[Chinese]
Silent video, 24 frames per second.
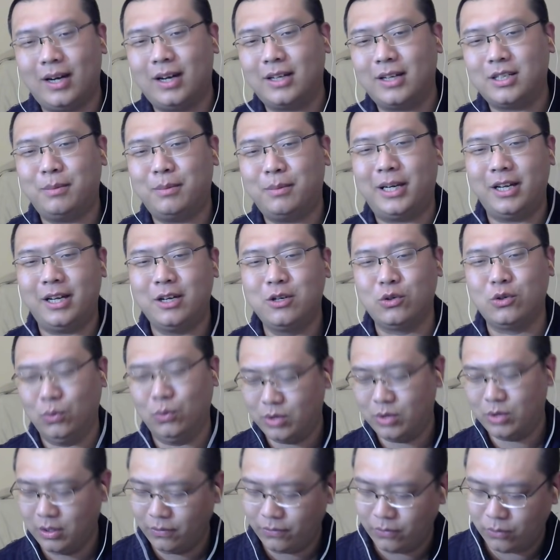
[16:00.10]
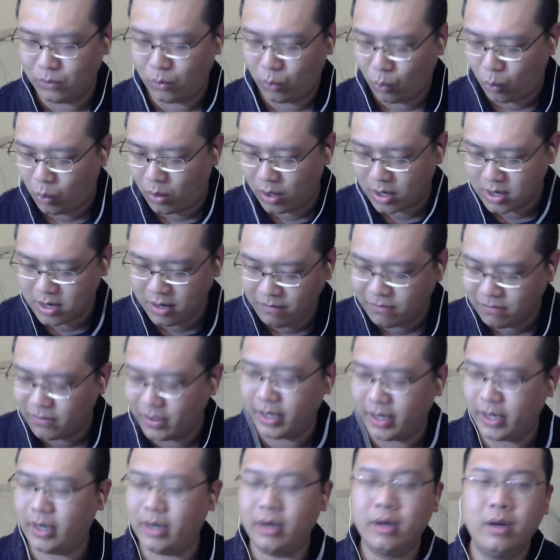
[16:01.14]
小马铃薯政府。我认
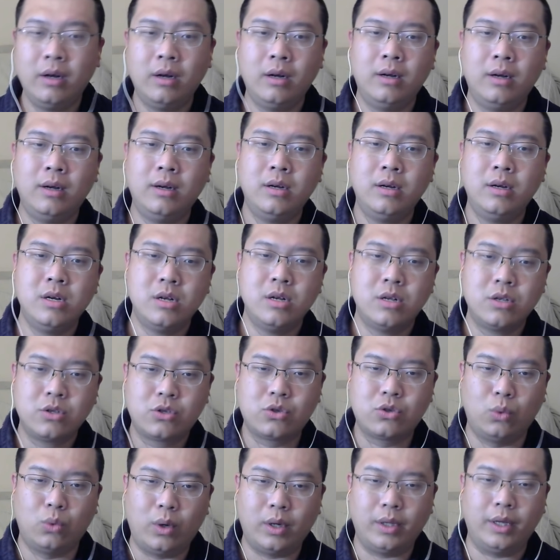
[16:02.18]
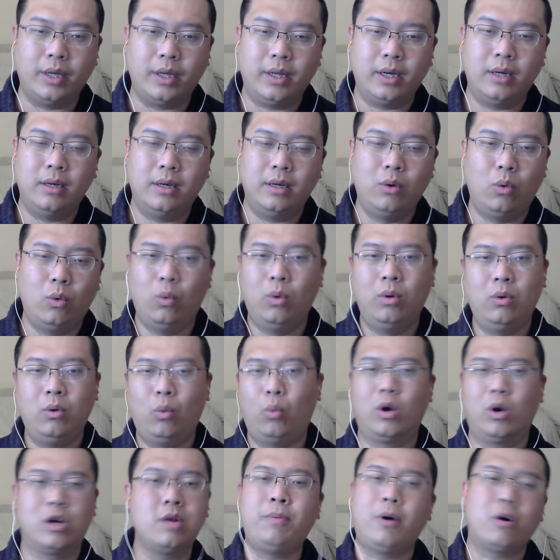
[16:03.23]
为做的呢，
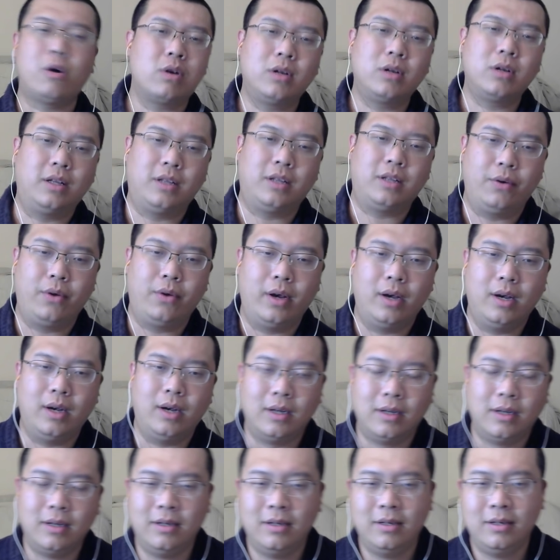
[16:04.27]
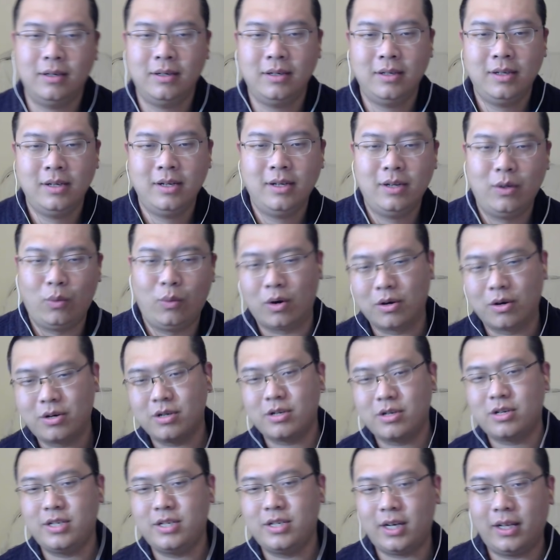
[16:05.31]
我是保守党党员啊，我支
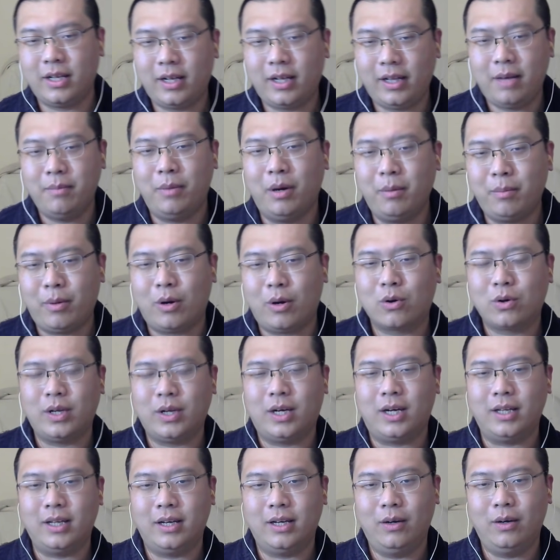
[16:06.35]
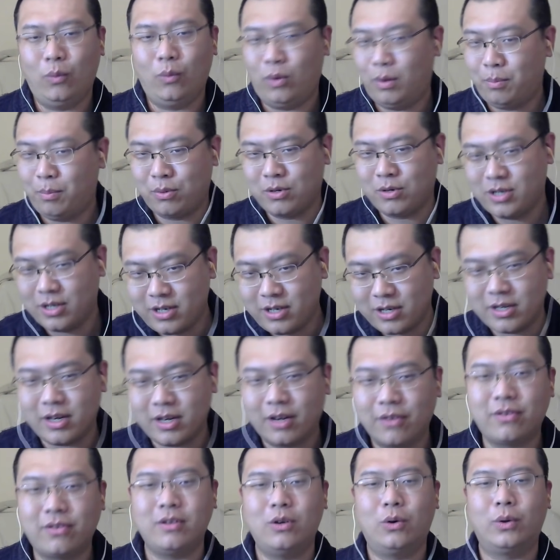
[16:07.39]
持加拿大联邦保守党的，我不支持这个
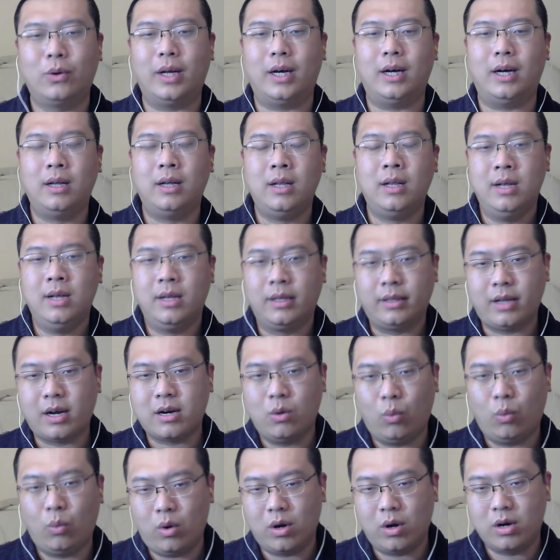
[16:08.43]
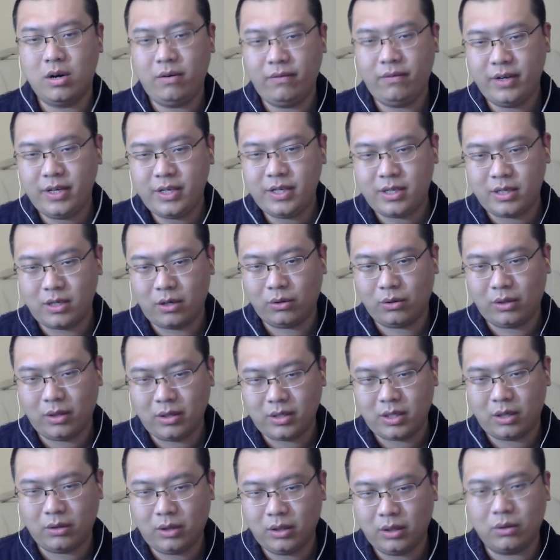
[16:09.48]
自由党。但是我认为小
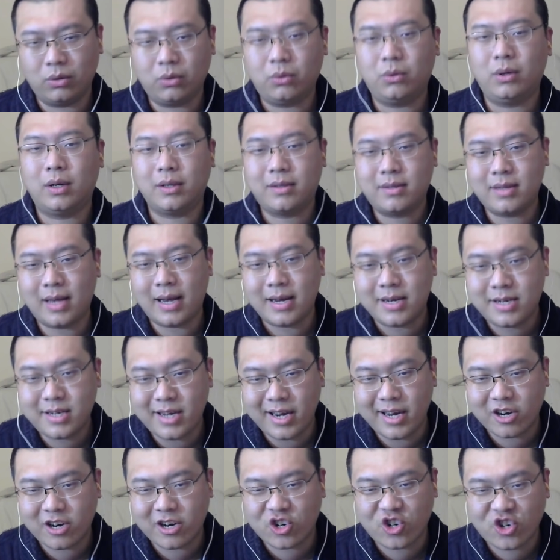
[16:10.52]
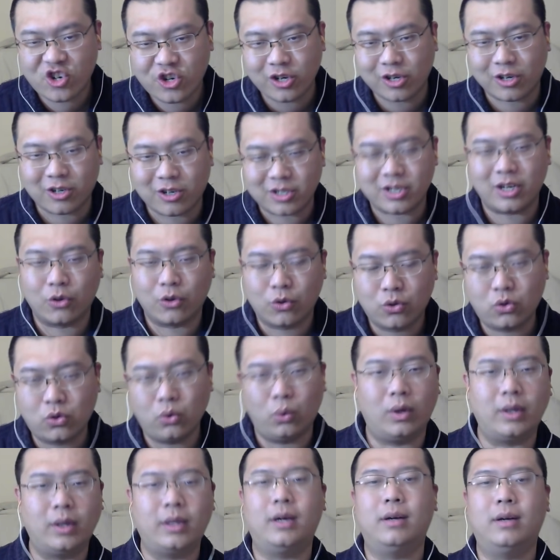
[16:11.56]
小特鲁多在这个事儿上
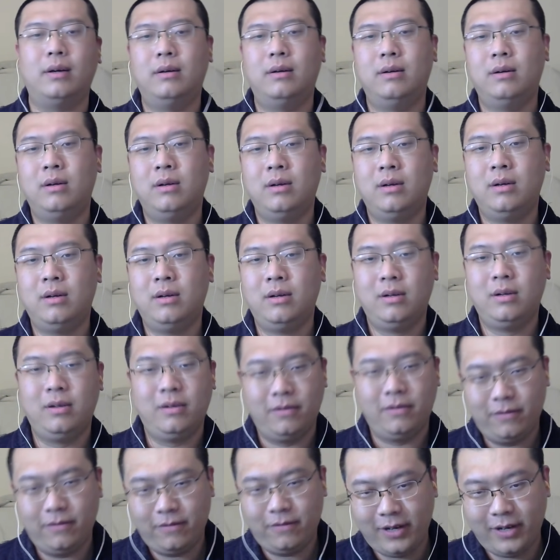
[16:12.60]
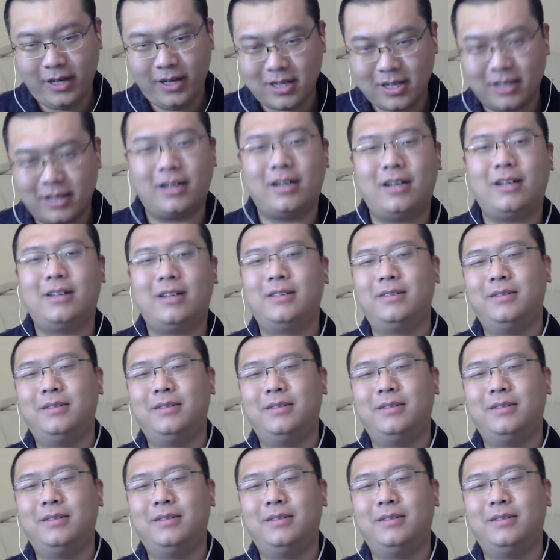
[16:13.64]
做的。非常的好，